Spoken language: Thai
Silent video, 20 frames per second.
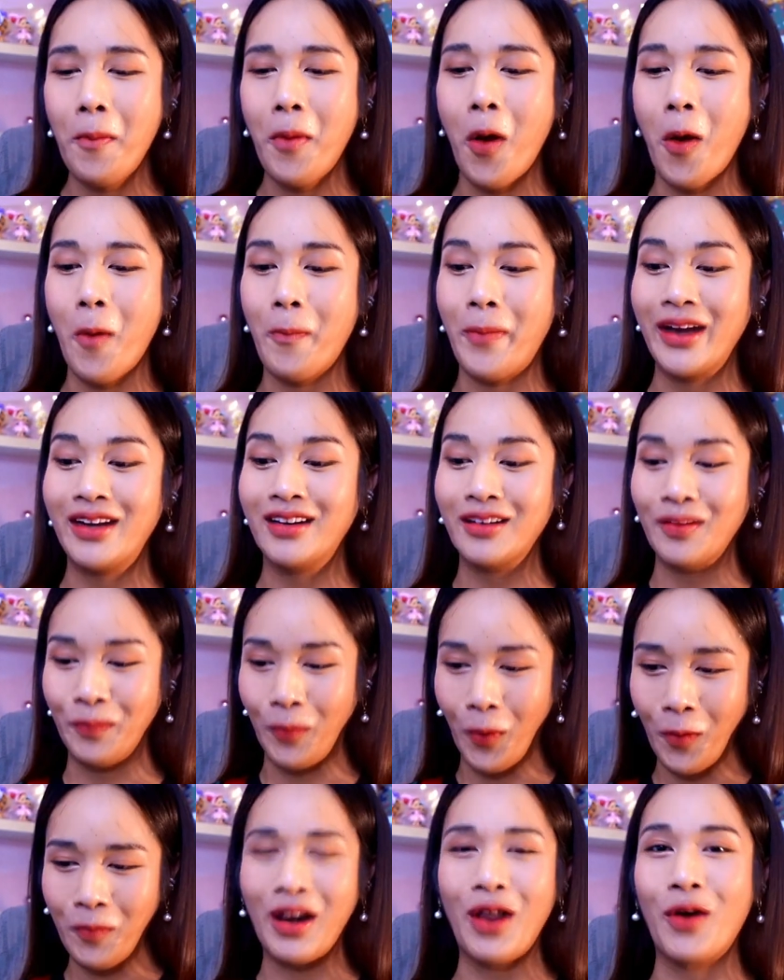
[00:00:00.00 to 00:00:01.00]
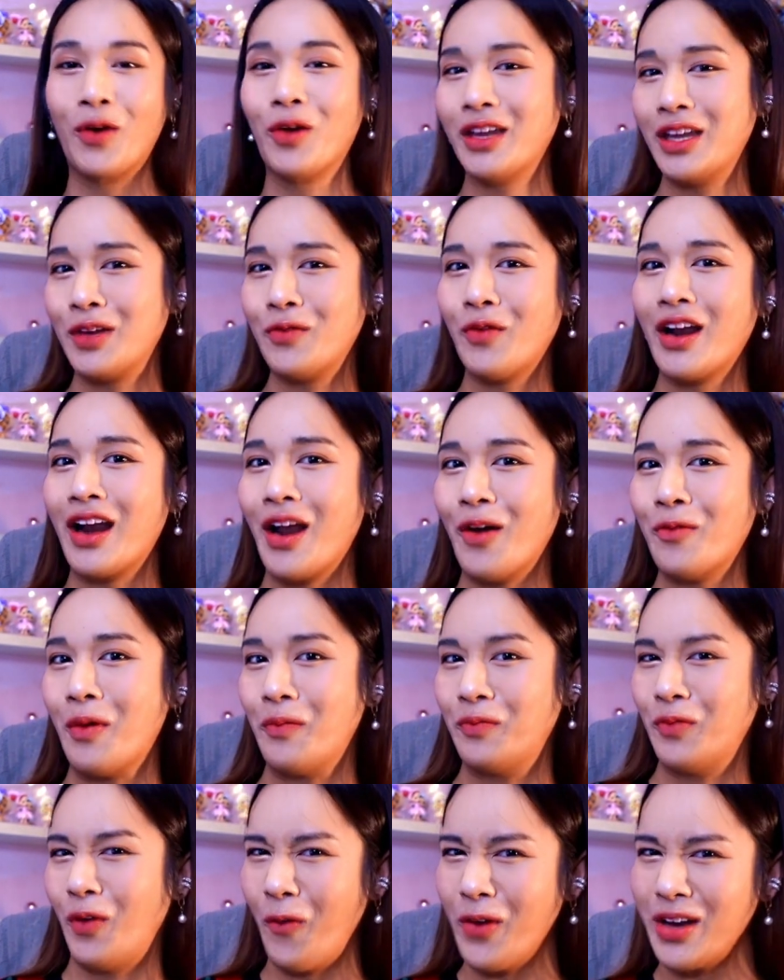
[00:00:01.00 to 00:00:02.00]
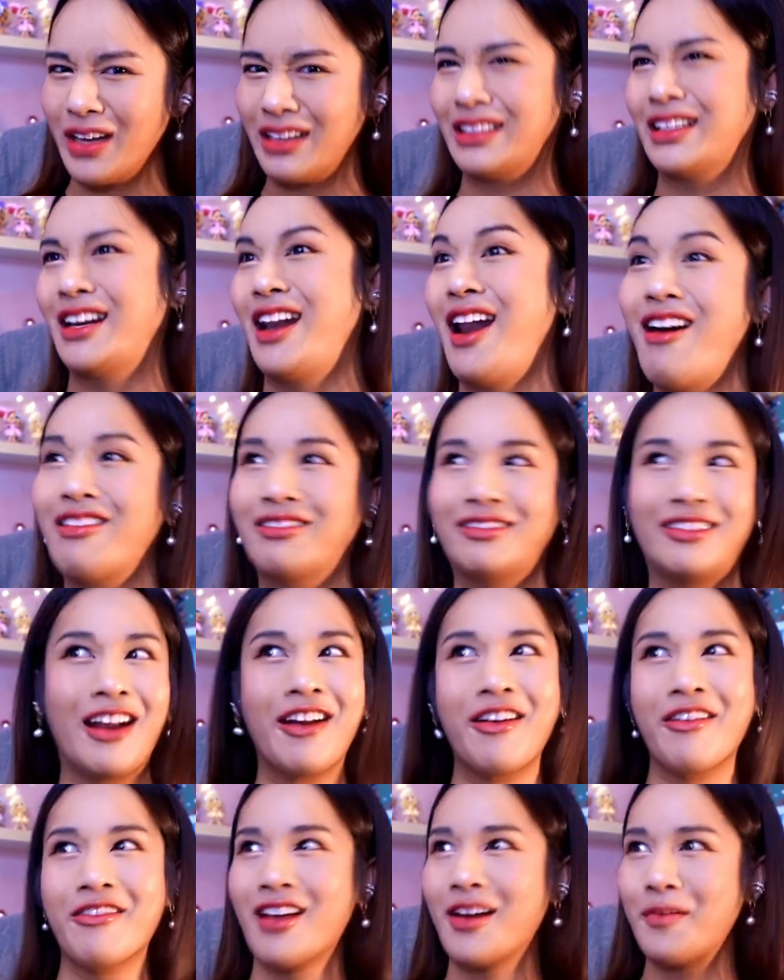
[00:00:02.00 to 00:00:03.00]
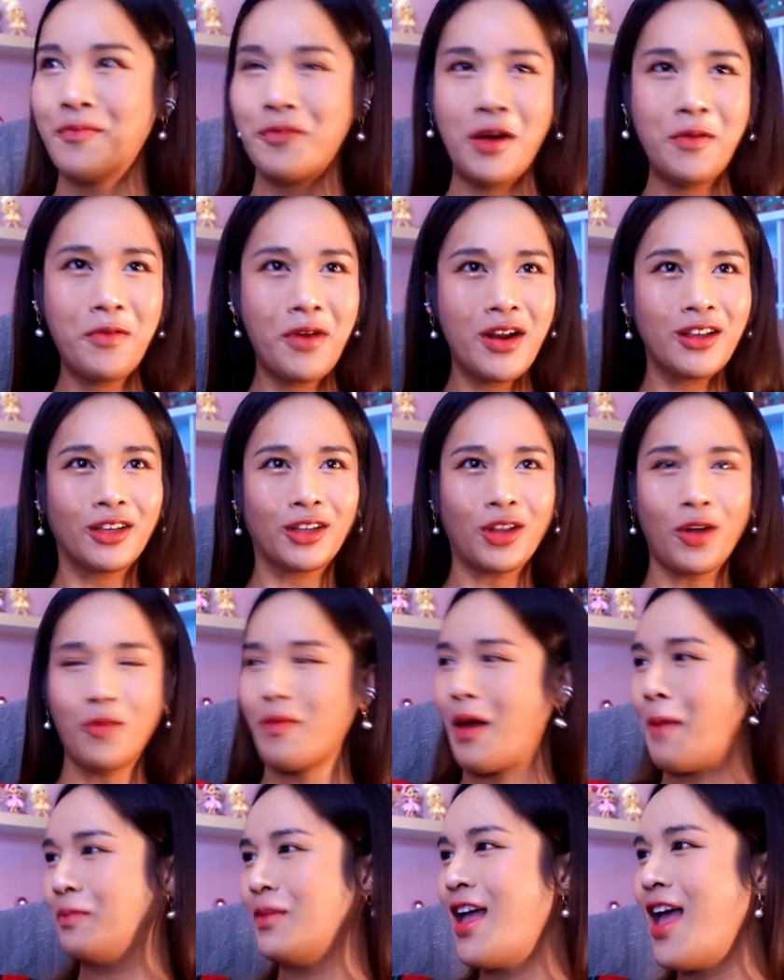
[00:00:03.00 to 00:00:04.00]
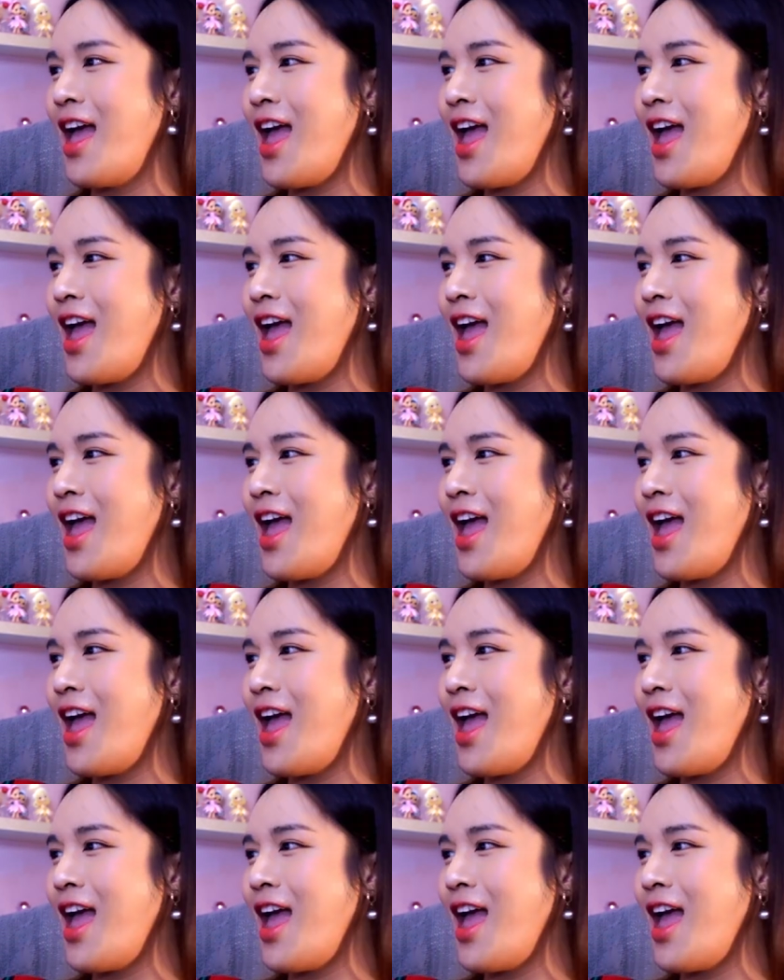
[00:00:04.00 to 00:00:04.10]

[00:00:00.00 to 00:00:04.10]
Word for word: พอไปถึงปุ๊บเราก็คิดว่าเราแบบโอ้ยเลิศฉันเลิศเพื่อนๆจะต้องแบบ